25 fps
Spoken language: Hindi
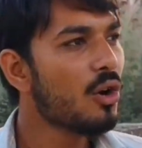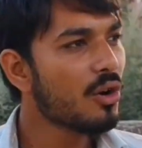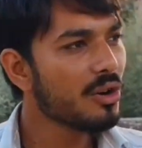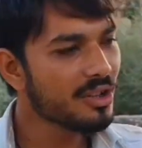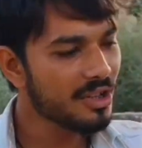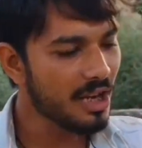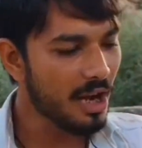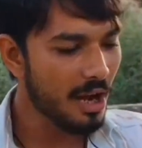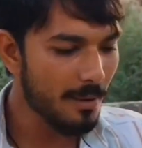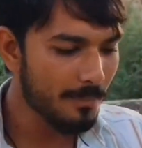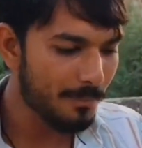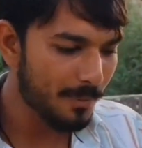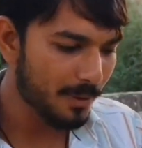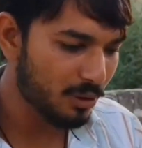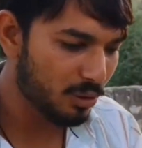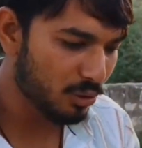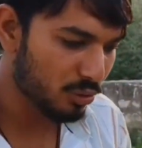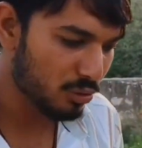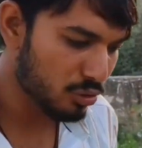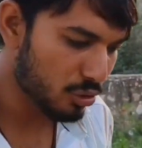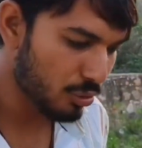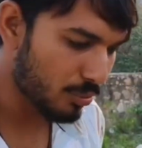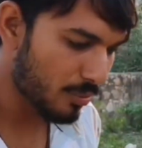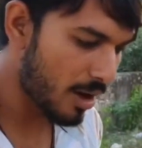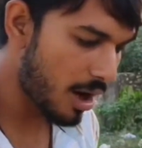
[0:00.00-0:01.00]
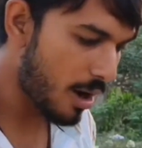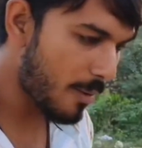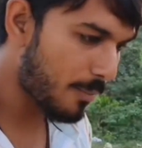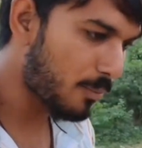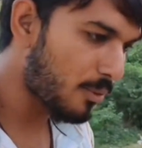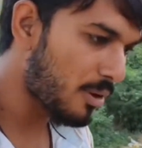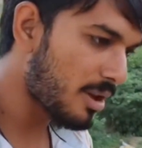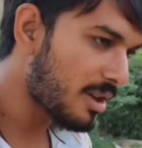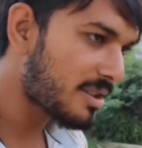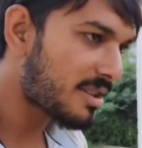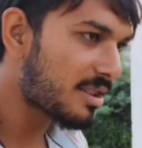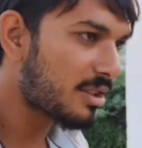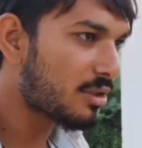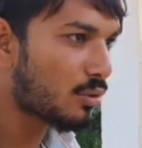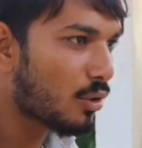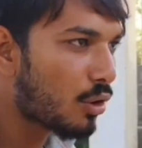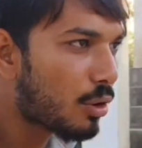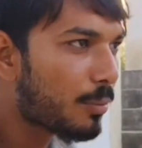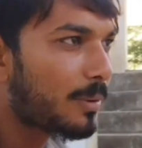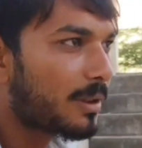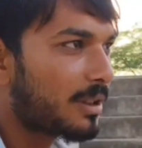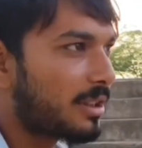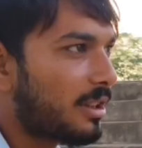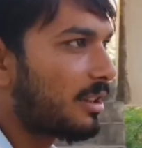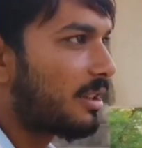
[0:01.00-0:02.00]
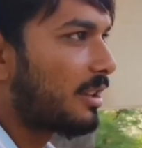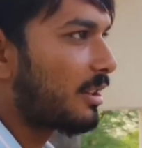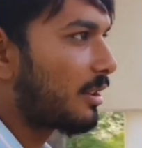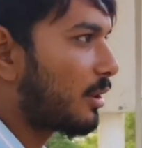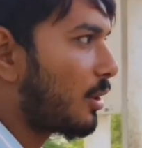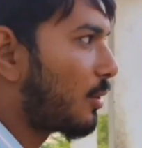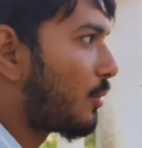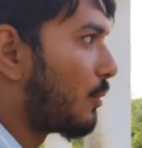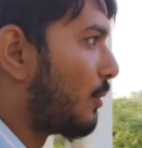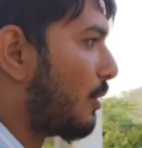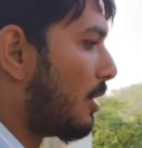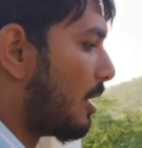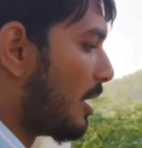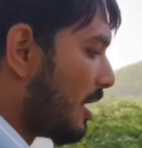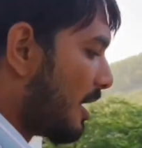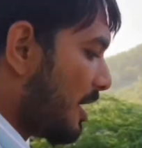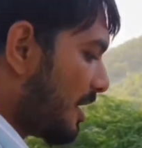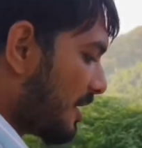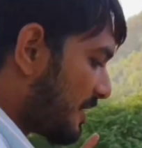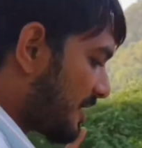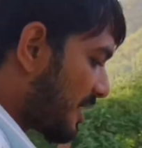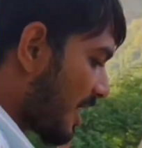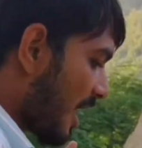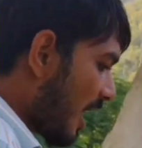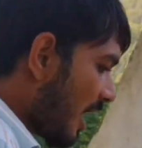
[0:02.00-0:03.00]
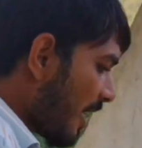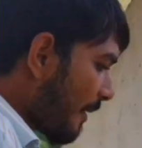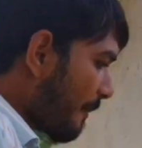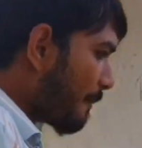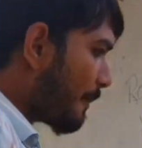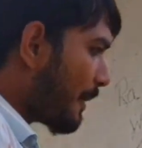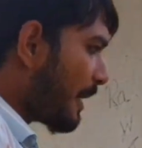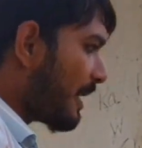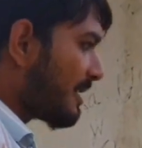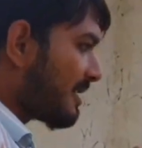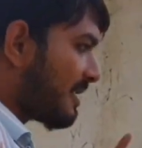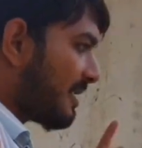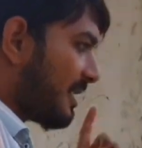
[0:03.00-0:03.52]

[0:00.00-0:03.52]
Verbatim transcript: और यहाँ पे दोस्तों मैं आपको एक चीज और बता देता हूँ यहाँ पे